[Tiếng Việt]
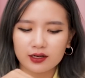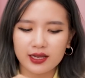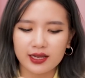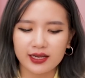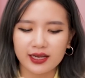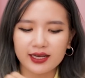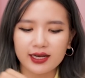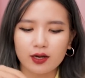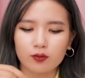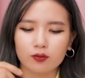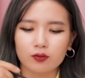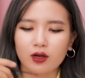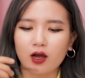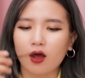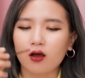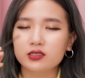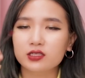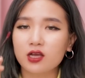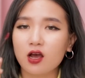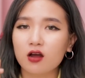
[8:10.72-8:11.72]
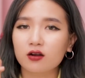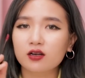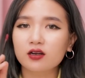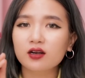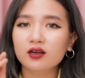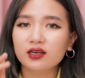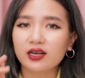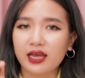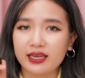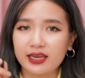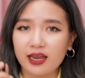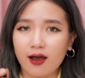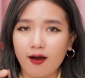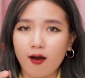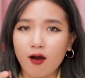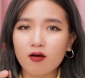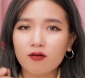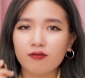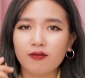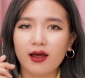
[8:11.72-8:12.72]
thì cái đầu cọ son nó rất là
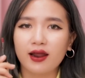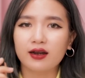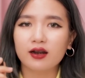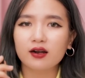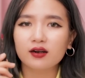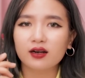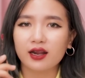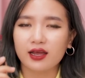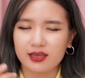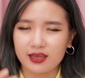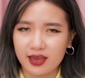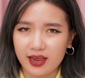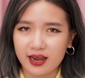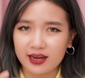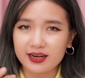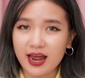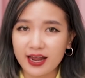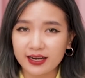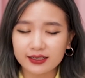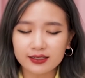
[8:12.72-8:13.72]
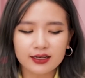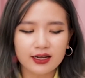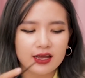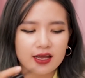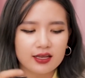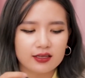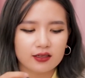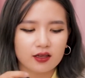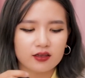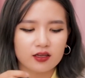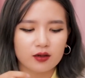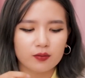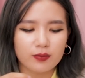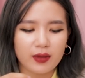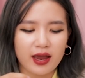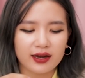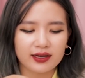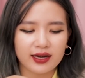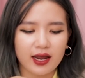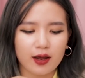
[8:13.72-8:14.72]
nhỏ và rất là dễ đánh cho những
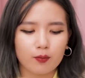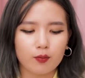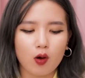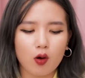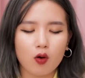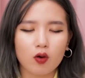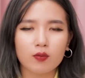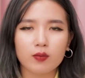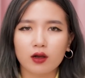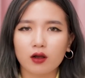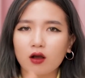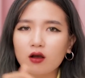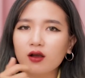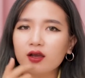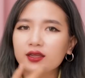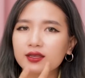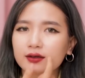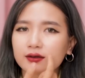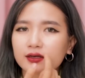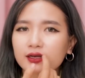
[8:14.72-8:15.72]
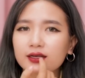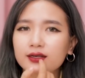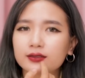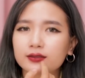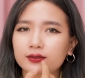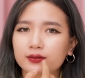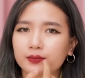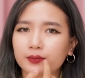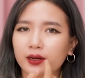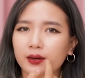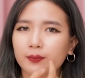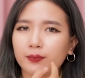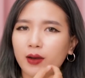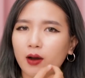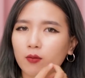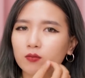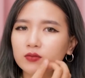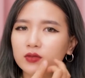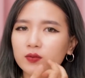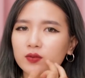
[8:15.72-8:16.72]
bạn nào môi mà có cái những cái đường mà
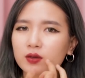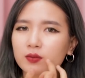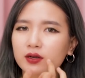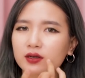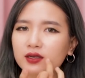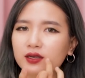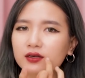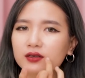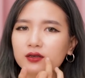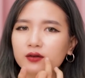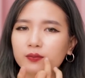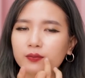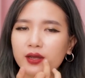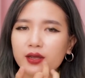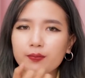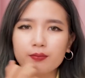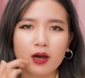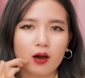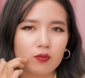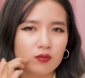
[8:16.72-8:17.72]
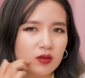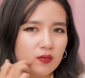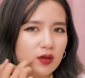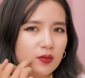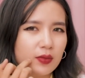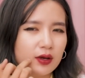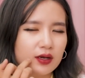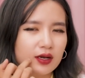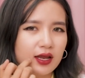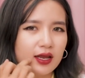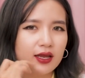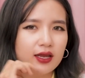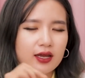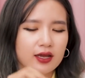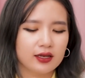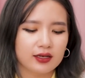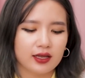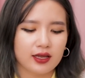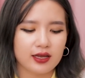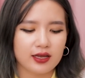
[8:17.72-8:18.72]
mỏng giống như mình, những đường mép mỏng giống như mình nè,
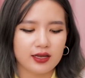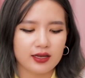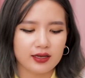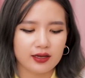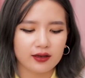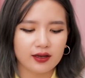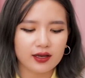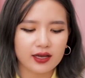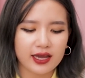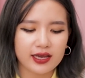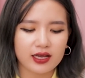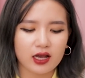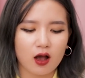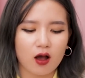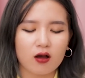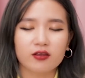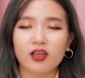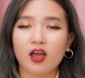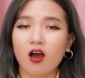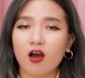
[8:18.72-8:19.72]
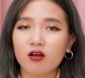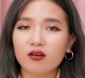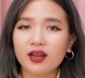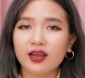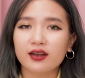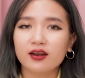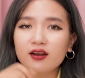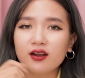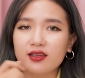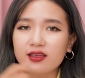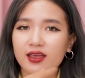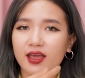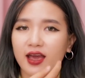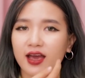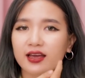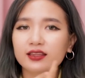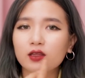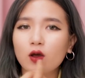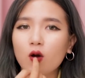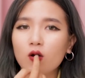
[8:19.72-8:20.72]
thì những cái cây cọ nhỏ này rất là
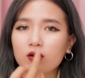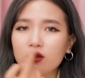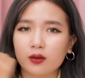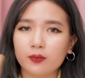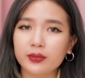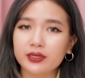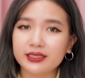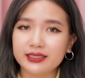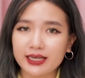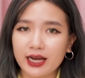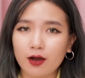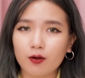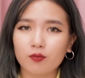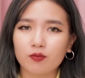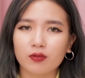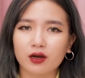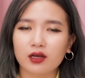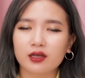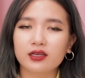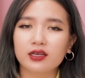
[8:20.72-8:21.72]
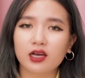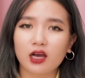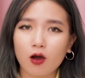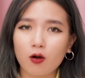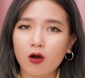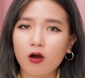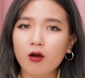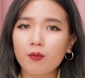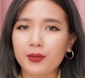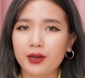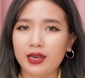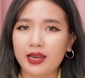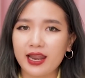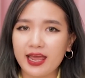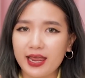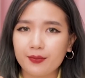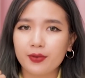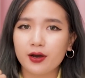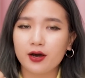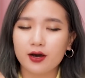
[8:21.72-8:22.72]
dễ tô ở bên trong và khó bị
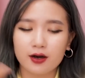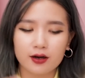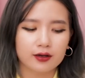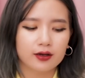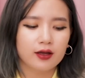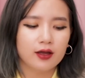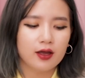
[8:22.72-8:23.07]
lem hơn.